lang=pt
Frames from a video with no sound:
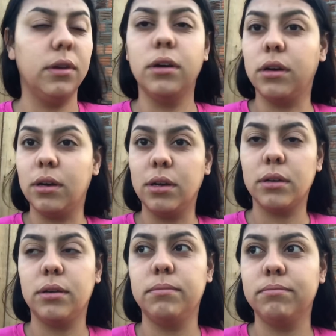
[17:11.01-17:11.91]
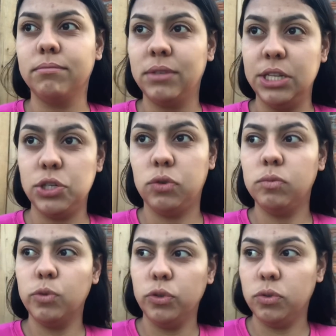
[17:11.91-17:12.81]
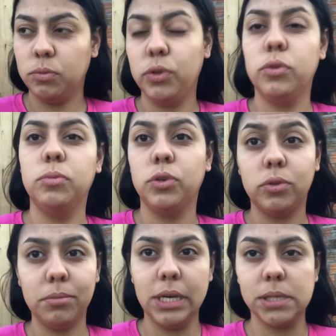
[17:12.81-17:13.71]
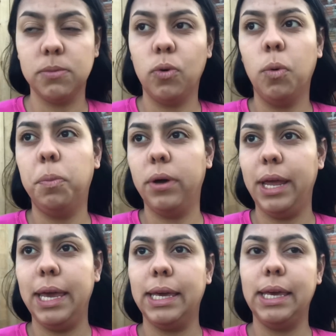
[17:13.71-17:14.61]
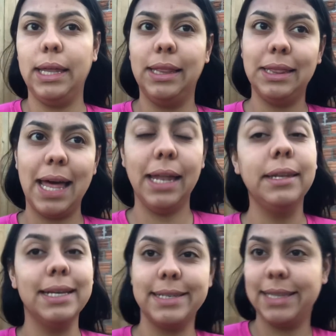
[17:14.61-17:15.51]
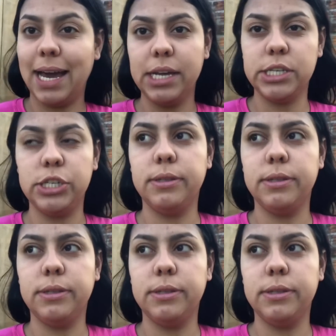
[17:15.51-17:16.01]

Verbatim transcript: Uh, me dedico muito, muito, muito mesmo. O porém é que lá na cidade,